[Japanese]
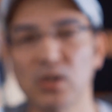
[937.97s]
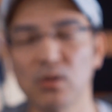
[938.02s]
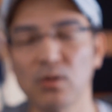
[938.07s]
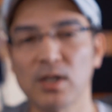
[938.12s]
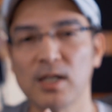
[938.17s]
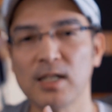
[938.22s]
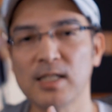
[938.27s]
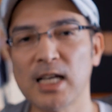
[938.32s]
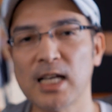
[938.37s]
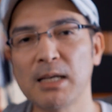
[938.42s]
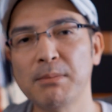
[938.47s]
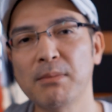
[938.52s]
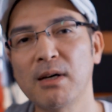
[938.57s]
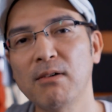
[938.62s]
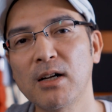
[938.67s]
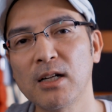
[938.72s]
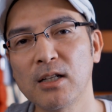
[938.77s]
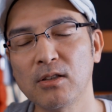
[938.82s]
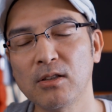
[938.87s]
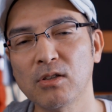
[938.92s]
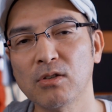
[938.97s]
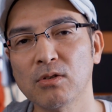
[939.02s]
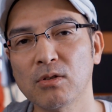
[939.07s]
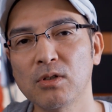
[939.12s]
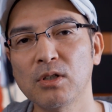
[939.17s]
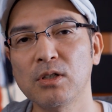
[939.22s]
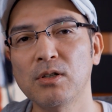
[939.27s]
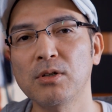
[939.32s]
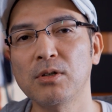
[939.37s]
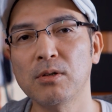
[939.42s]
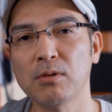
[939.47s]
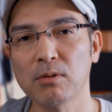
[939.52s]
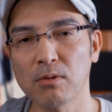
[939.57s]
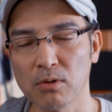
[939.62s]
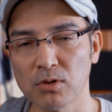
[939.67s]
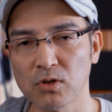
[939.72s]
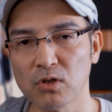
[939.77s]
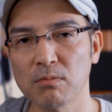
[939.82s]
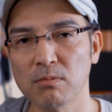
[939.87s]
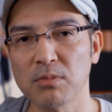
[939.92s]
ちの機材周りっていうのをいろいろ
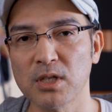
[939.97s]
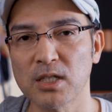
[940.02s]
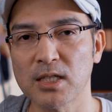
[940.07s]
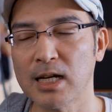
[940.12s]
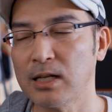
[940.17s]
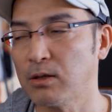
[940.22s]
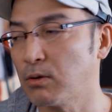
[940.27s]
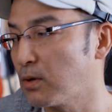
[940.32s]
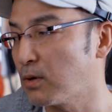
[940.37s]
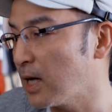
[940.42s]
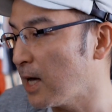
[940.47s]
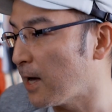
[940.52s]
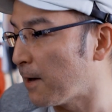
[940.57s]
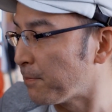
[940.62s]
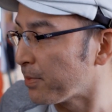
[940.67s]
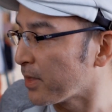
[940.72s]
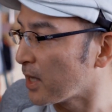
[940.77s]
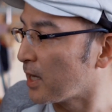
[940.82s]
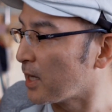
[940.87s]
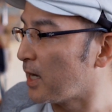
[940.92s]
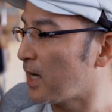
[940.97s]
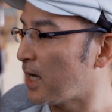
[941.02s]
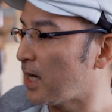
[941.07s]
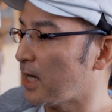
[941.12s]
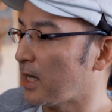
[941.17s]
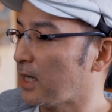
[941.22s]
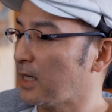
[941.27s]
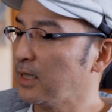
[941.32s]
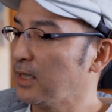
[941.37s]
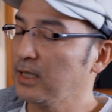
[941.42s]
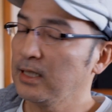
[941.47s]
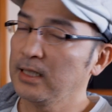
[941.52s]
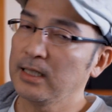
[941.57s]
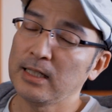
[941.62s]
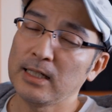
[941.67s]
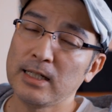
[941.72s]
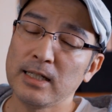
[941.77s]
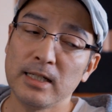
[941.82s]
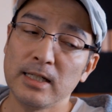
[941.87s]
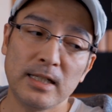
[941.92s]
こう準備したりとか、はい、
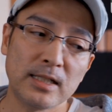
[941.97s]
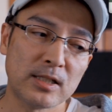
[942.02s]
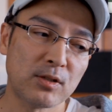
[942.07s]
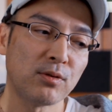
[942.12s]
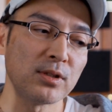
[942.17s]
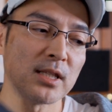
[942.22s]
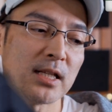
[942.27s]
えー、そ